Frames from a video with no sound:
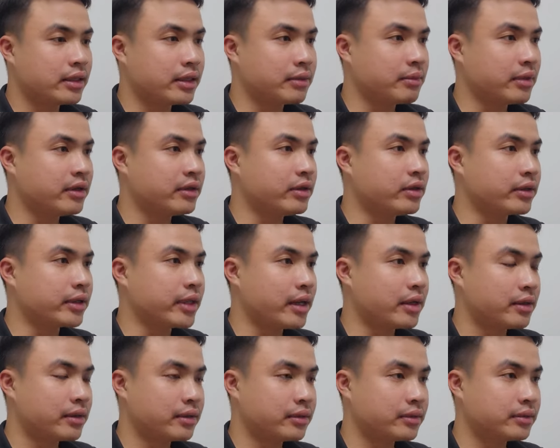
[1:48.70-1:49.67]
thì mới được
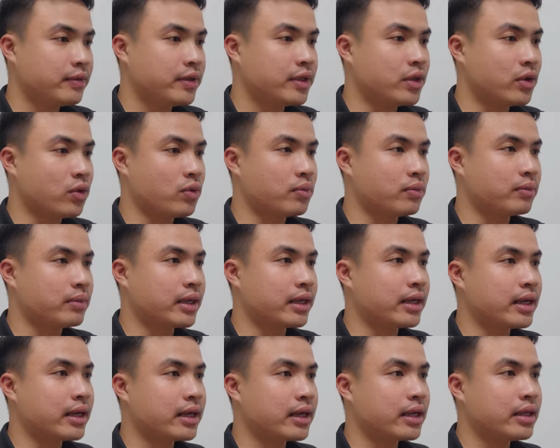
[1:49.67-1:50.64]
nhé ví dụ
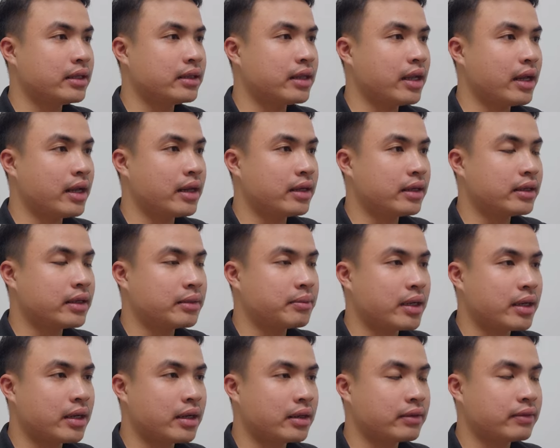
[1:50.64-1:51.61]
mình đăng ký tên ở trên
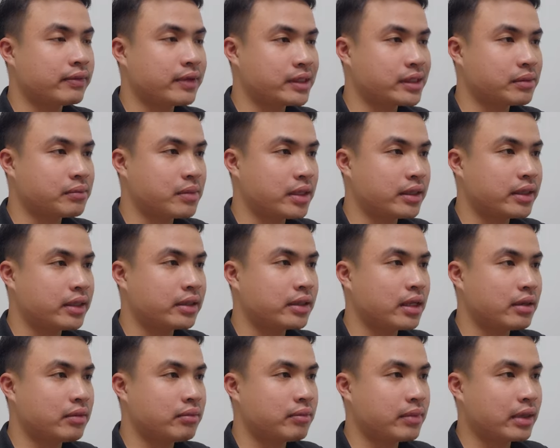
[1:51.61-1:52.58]
Binance và xác minh danh
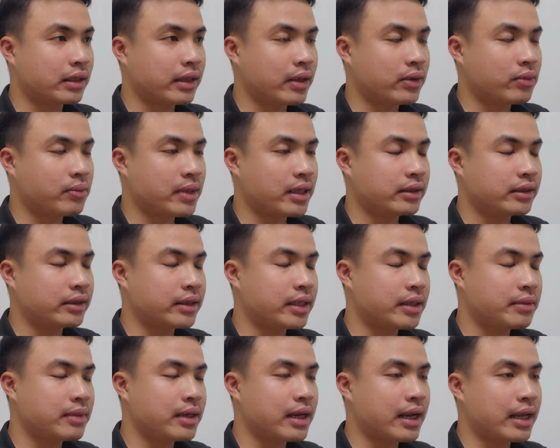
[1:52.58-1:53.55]
tính bằng tên của mình
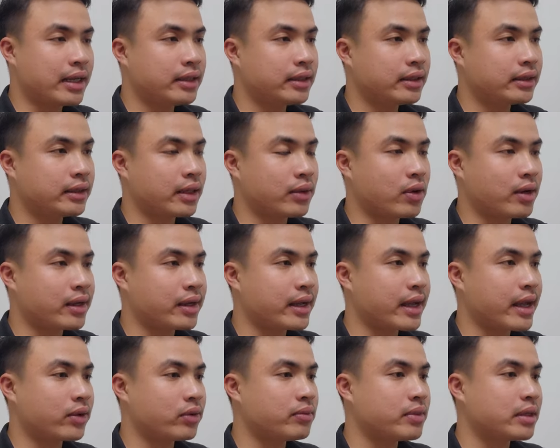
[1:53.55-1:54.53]
thì mình lấy tài khoản ngân
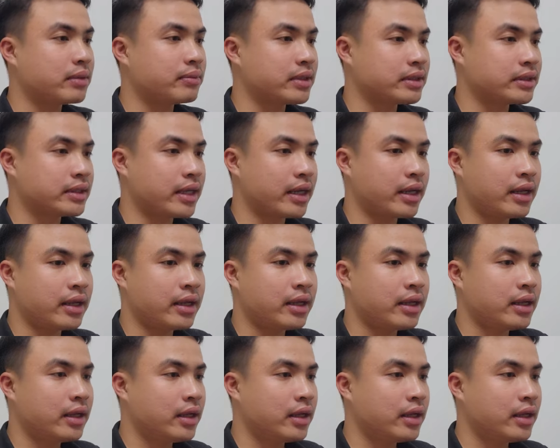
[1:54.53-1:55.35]
hàng của mình mình sẽ